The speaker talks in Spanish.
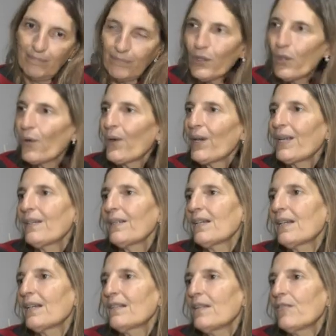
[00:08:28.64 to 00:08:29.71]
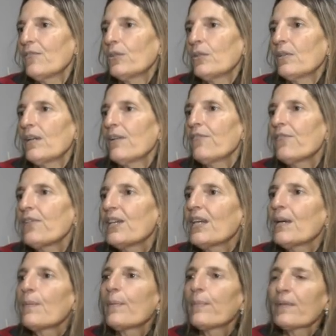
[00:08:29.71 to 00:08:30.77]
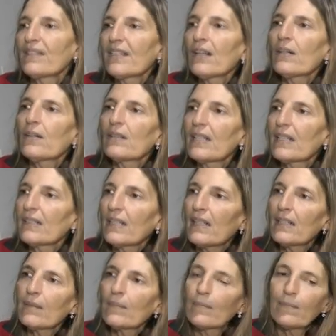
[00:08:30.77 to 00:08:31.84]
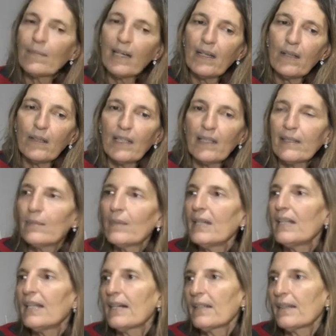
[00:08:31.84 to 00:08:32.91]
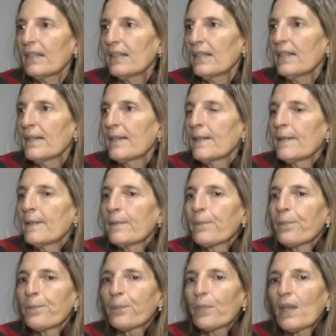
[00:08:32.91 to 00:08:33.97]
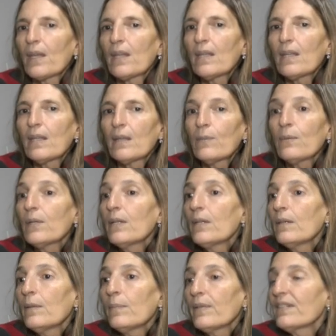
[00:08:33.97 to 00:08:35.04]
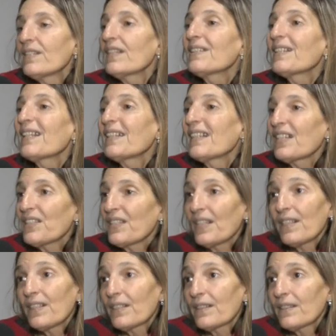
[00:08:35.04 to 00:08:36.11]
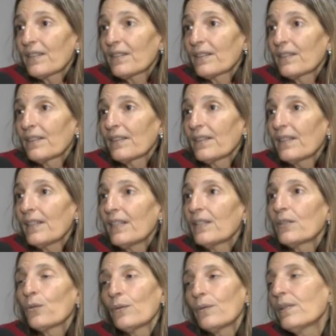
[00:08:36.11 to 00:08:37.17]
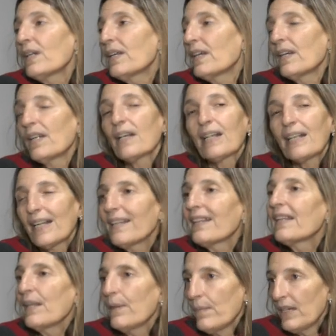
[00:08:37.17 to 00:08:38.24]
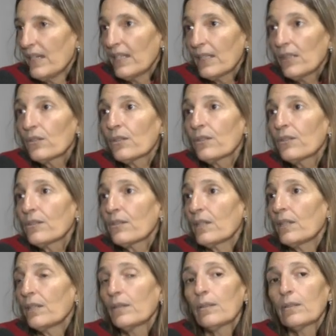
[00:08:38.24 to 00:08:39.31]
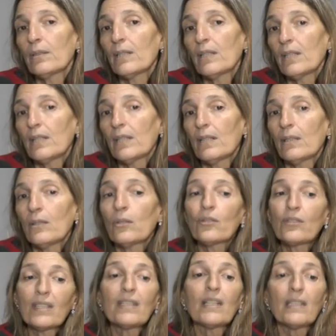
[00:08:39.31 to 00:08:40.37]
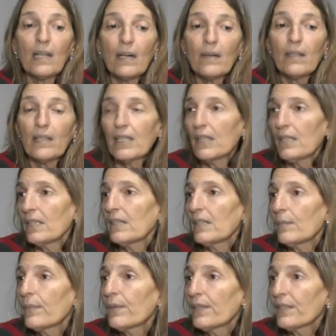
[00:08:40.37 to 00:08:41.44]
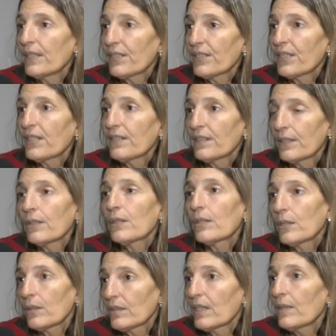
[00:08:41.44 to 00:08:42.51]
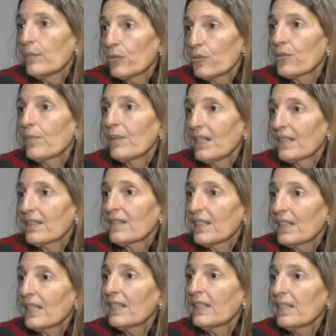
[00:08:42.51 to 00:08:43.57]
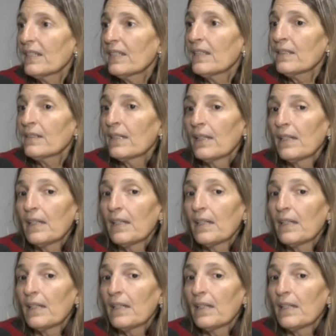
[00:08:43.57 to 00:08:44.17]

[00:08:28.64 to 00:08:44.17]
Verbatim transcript: con gente que hacía fotografía, me empecé a contactar más con el tema del arte. Y bueno, empecé a hacer talleres y tuve grandes maestros en donde no se trataba de este tipo de talleres, sino de cosas mucho más exigentes.